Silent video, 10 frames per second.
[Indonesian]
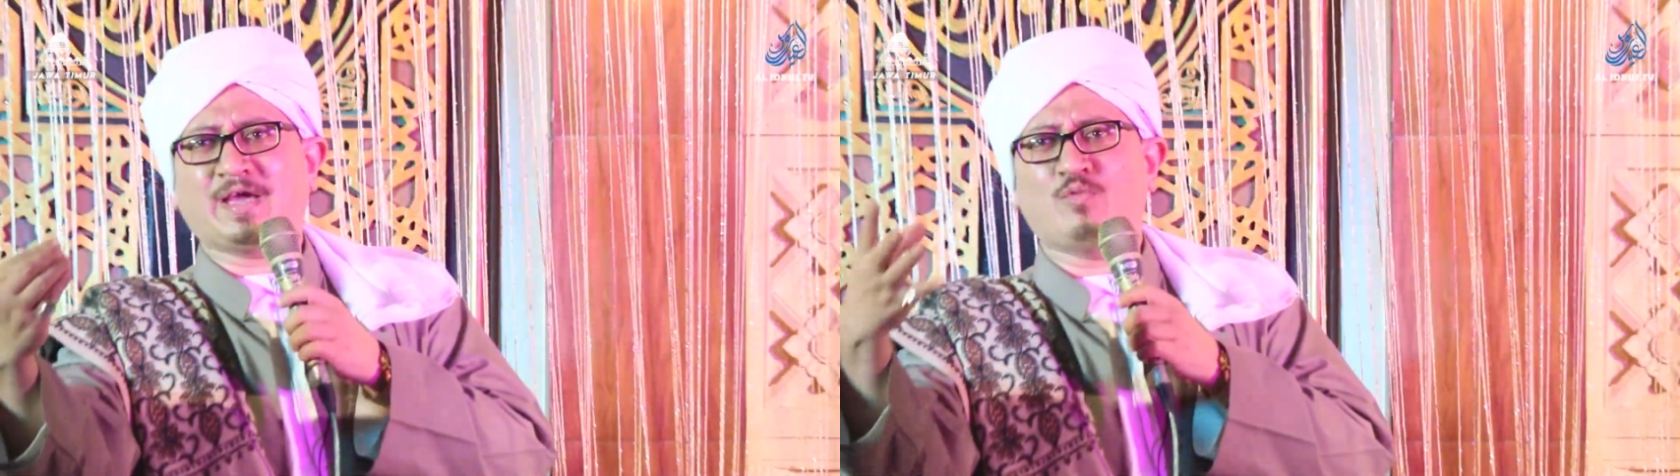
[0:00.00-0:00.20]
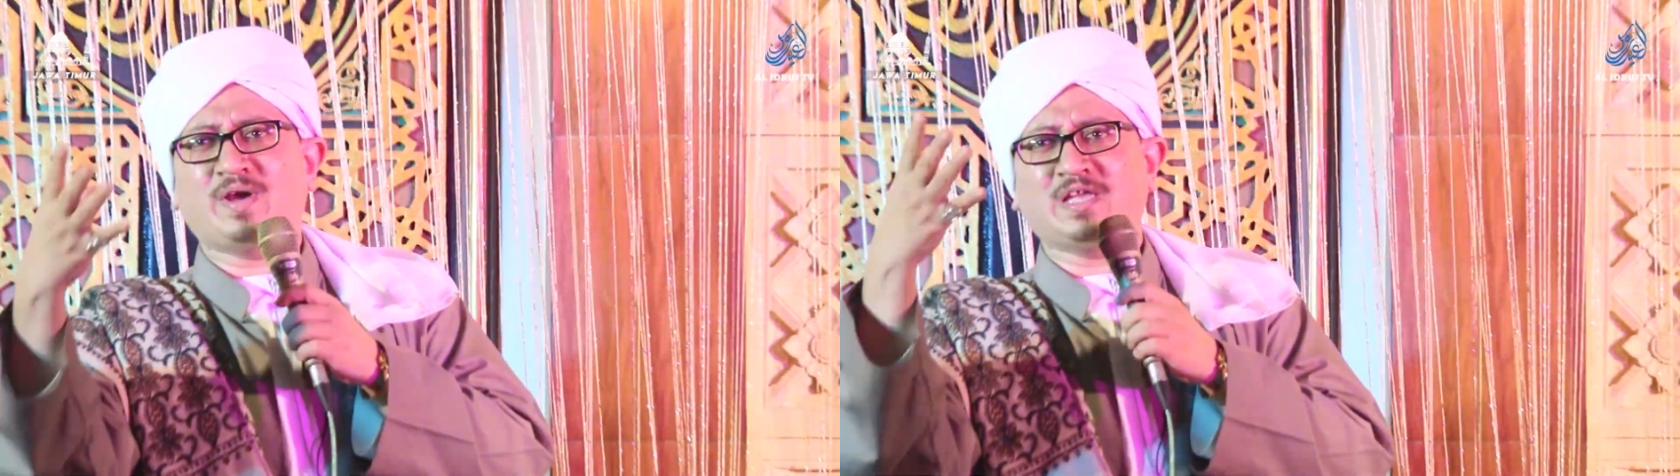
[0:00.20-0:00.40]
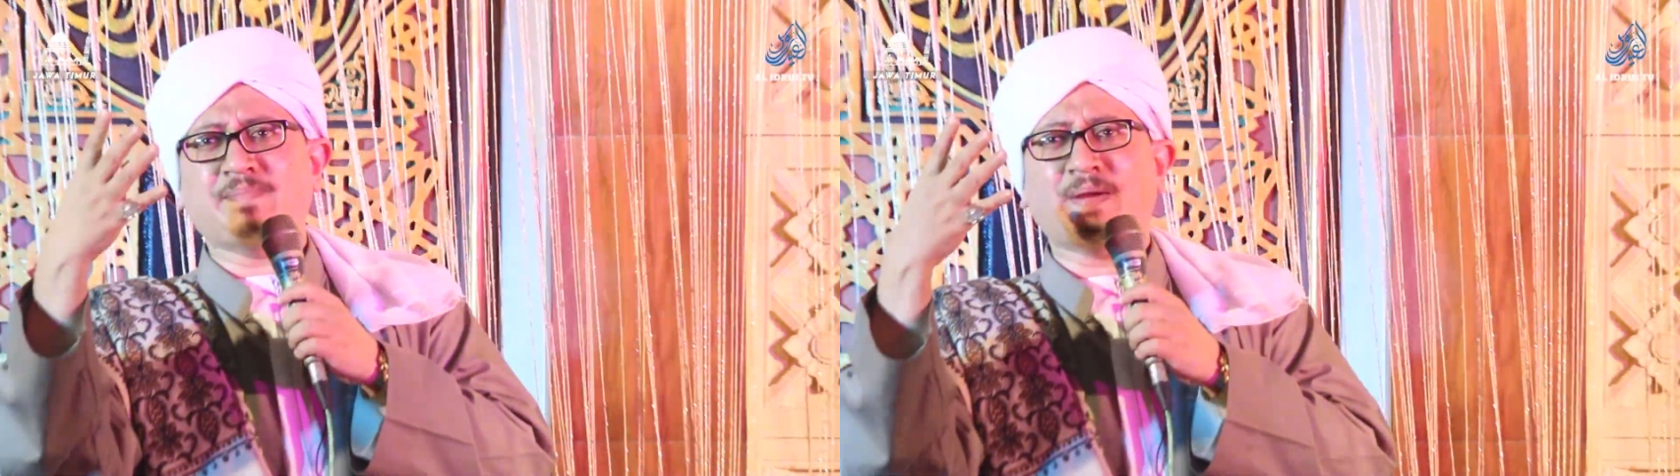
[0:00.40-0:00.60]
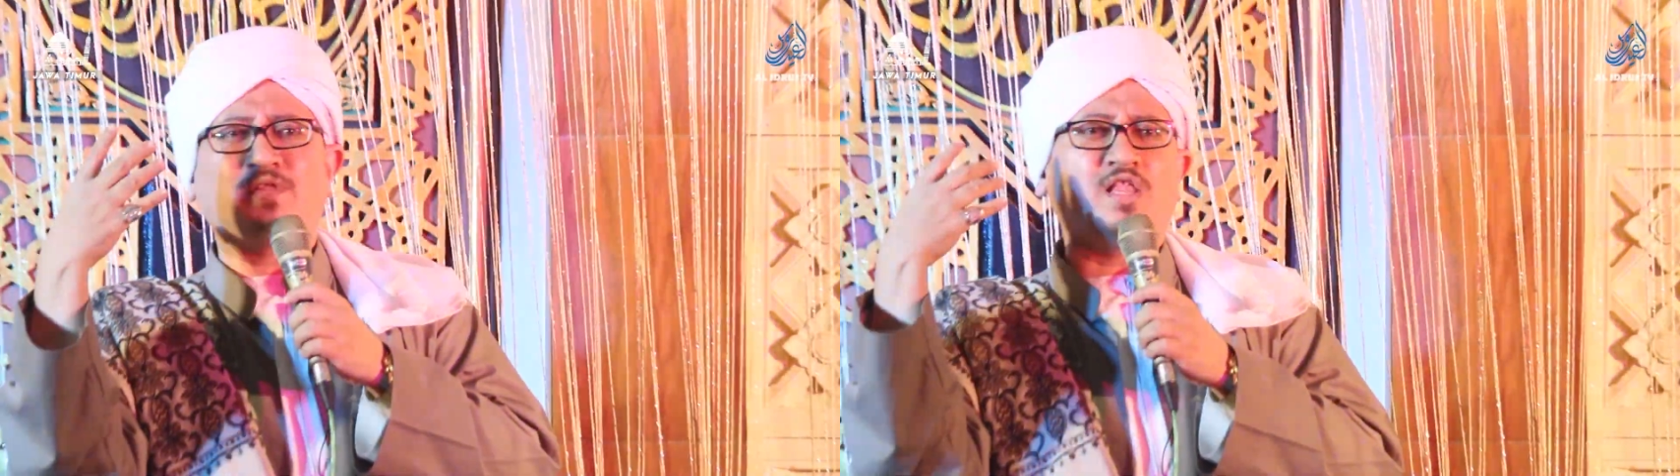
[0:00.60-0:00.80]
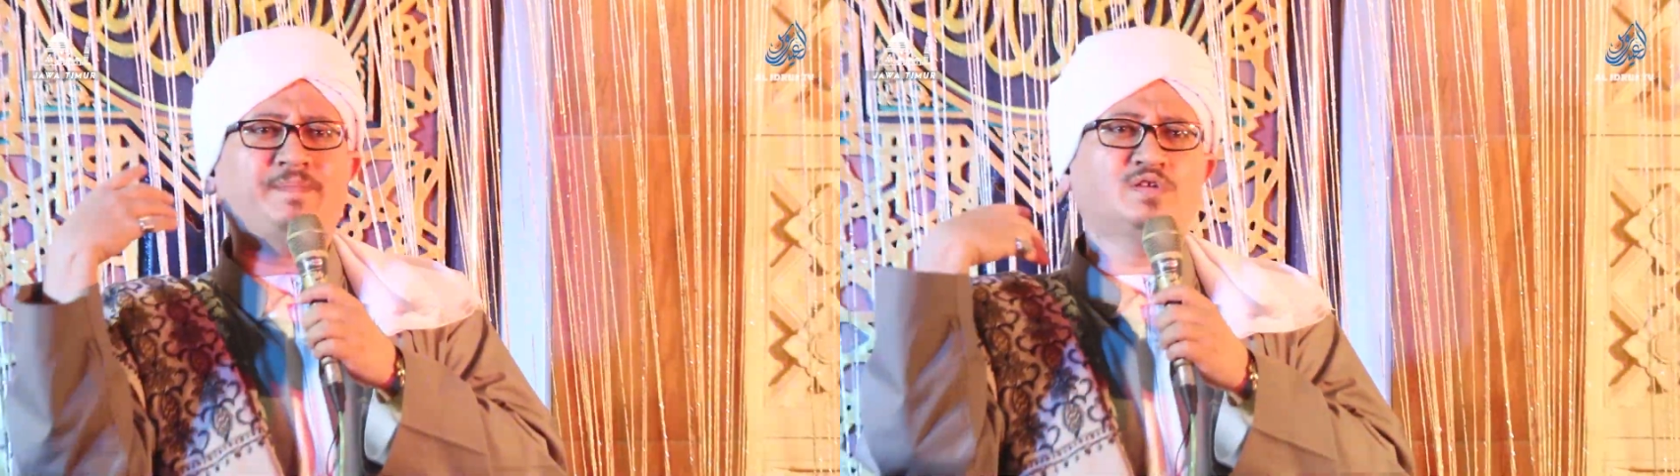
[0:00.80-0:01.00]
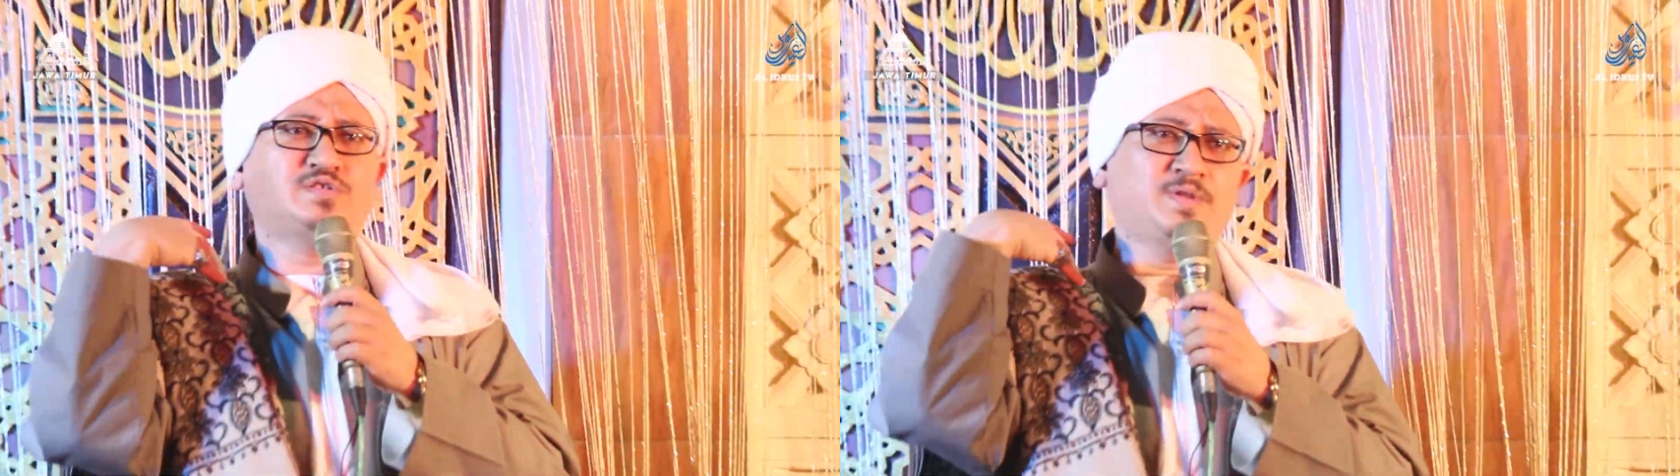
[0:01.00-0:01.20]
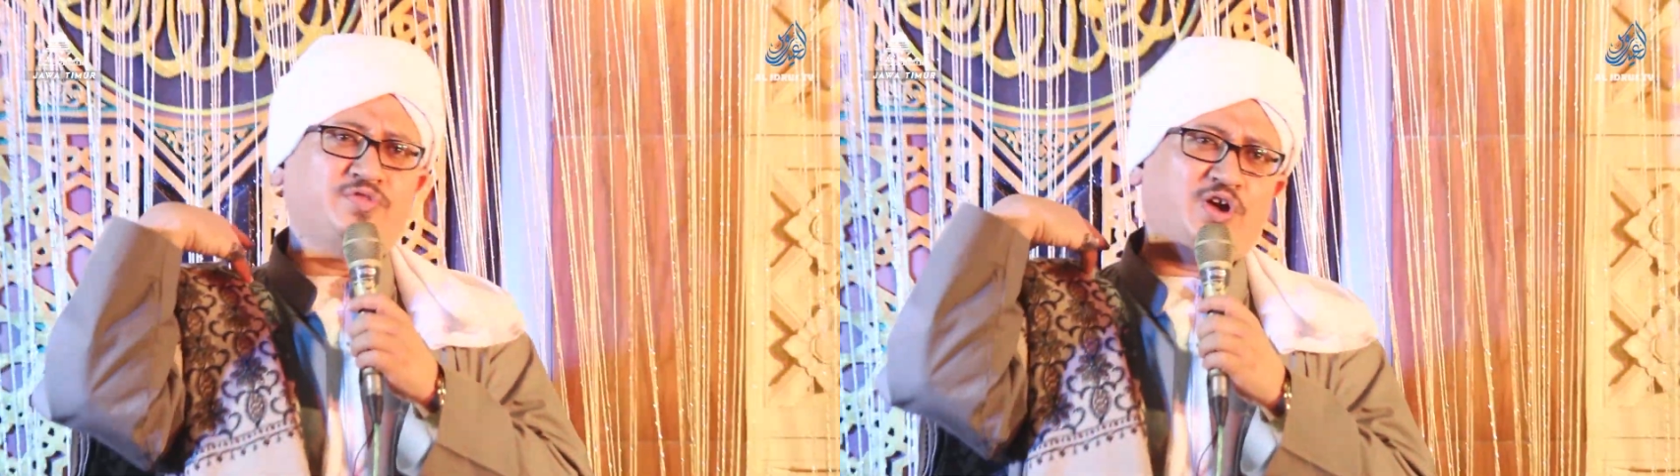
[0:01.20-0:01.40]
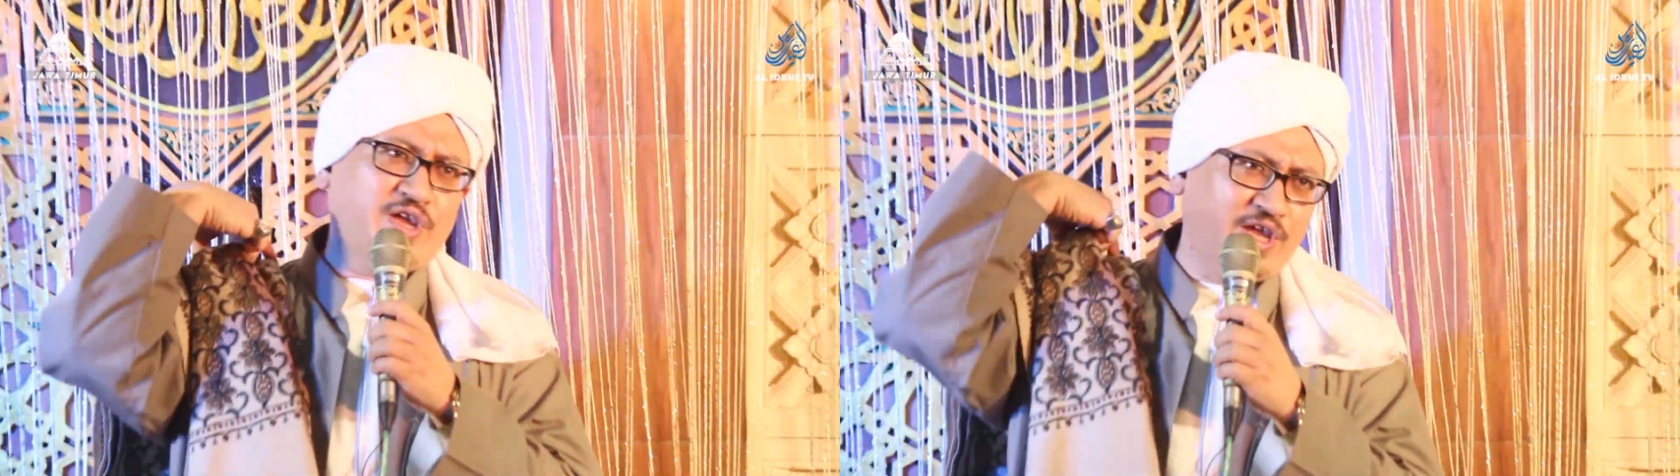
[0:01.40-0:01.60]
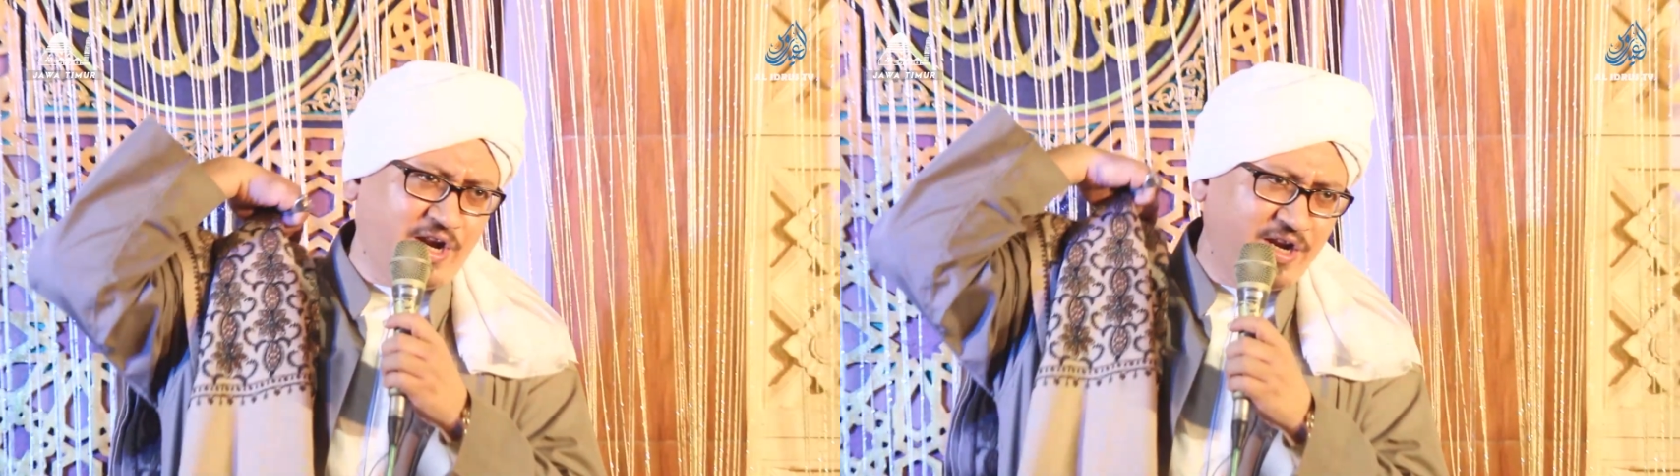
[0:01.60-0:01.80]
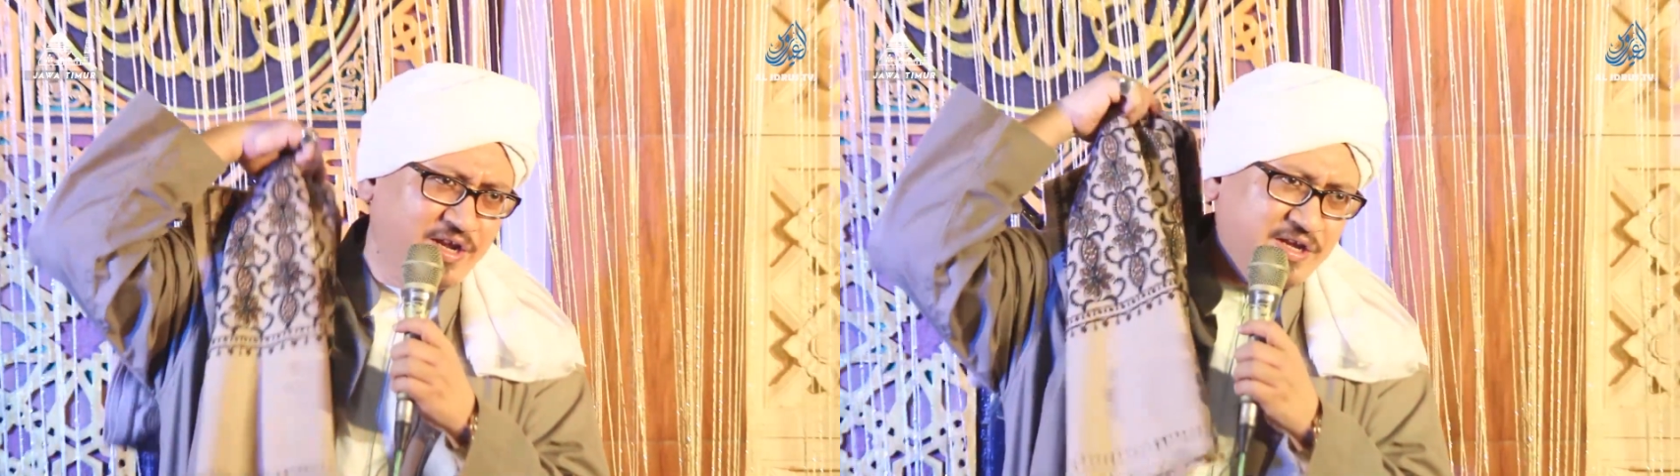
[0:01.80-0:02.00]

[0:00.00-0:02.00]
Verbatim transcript: ke rumahnya Habib Abdullah bin Husin bin ramah